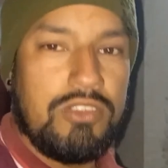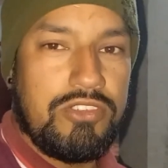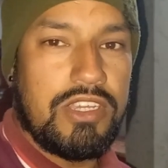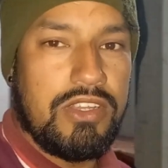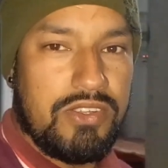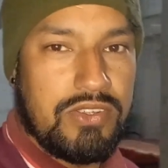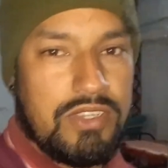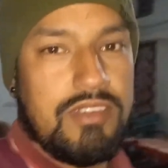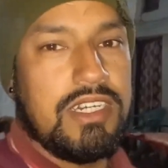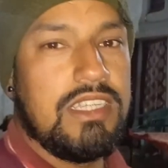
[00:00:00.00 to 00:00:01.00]
चलो
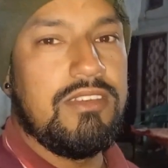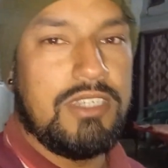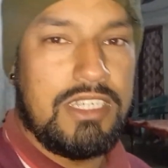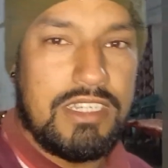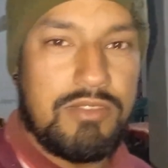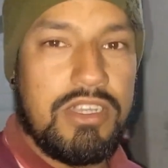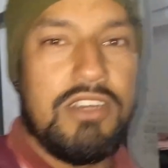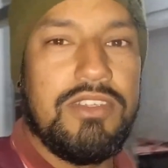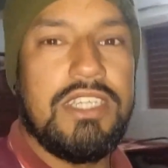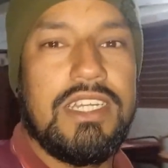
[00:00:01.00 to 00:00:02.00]
कोई बात नहीं भाई अब
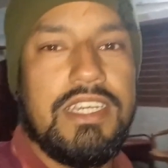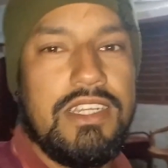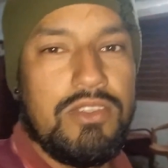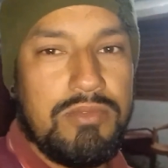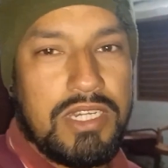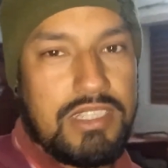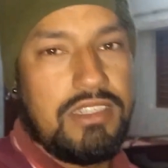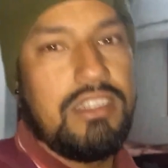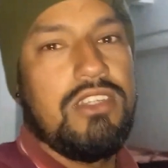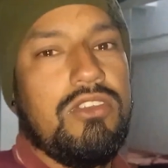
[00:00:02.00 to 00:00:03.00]
गांव में जाना है तो
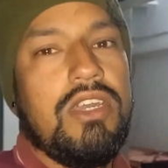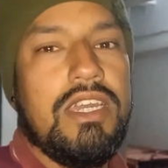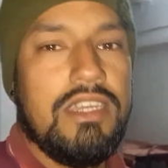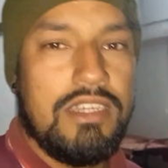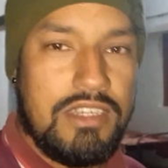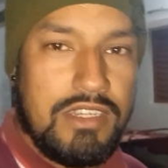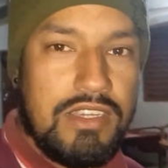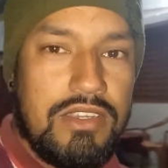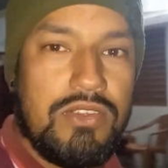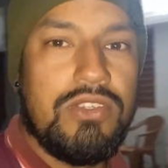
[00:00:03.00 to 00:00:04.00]
बातचीत जो है
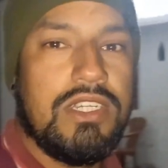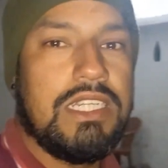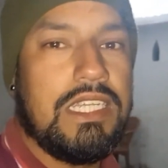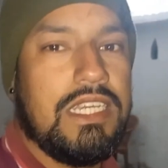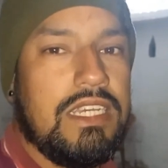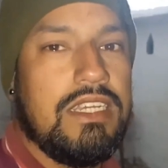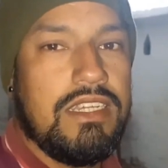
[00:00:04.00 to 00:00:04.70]
हो जाती है